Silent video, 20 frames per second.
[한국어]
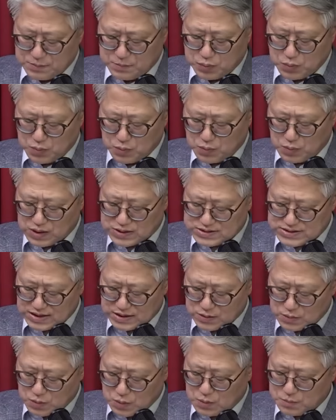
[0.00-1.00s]
보고하지
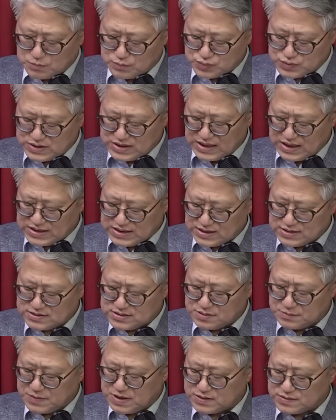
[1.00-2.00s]
않고 묵인했다는
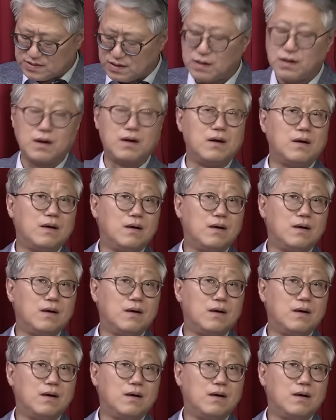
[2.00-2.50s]
점에서